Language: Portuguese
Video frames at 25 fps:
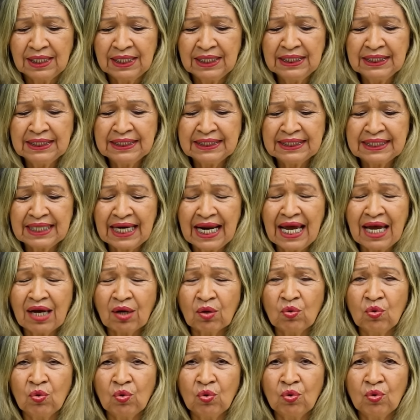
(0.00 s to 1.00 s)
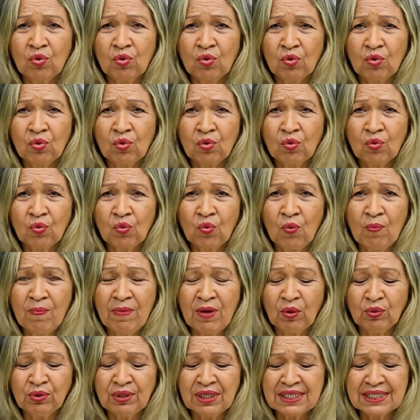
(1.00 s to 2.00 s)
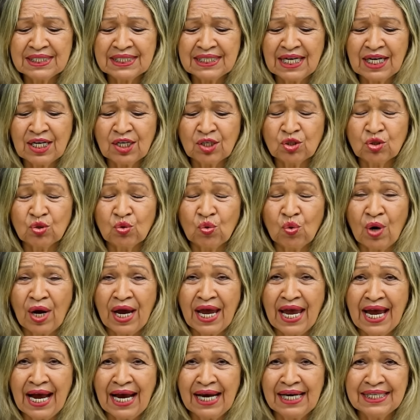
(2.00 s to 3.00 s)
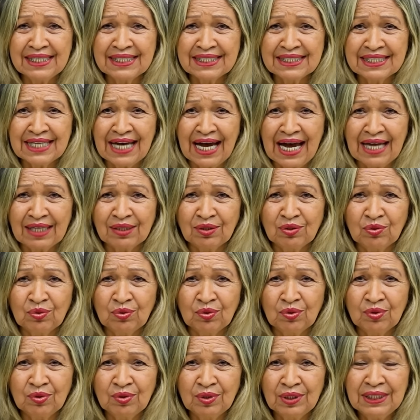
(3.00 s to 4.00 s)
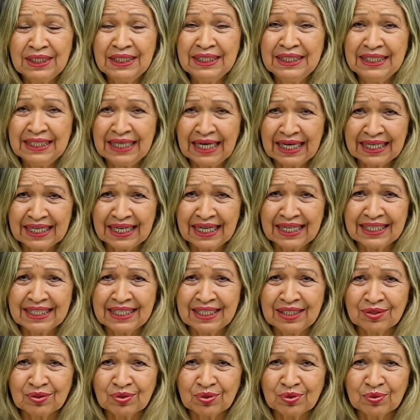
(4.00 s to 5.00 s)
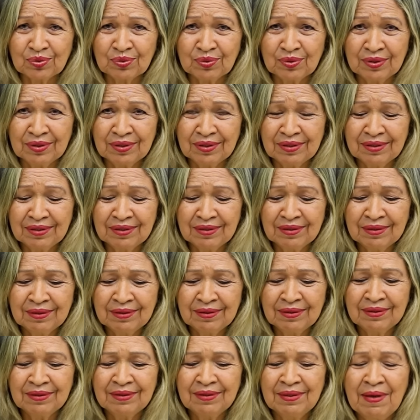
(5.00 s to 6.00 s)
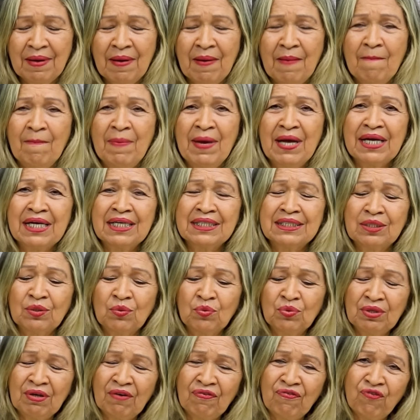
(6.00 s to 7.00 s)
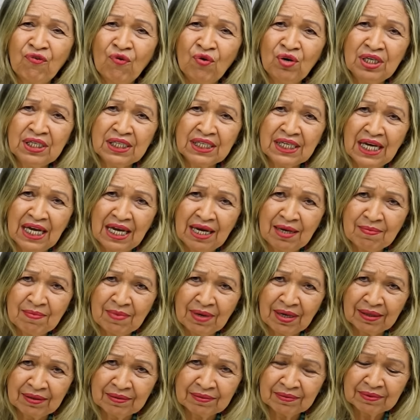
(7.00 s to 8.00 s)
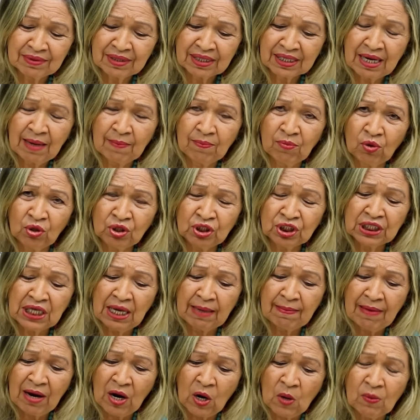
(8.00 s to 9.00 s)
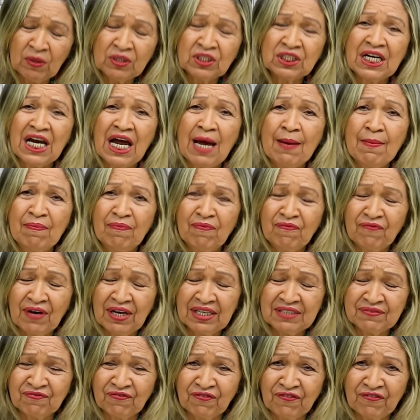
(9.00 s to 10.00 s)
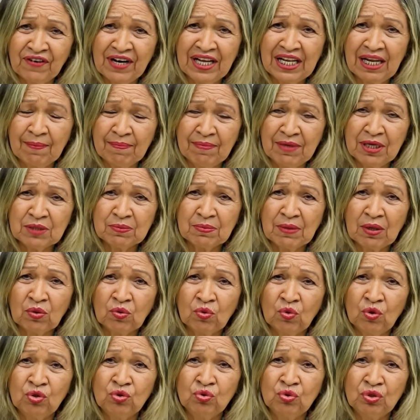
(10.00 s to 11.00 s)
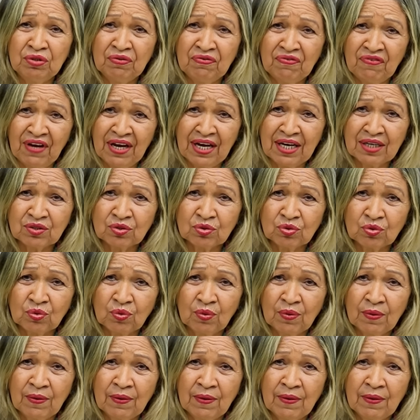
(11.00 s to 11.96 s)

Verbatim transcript: entrego o meu desejo realizado e agradeço. Pega a segunda folha e queima. Acabou de queimar uma, fala a mesma coisa, universo.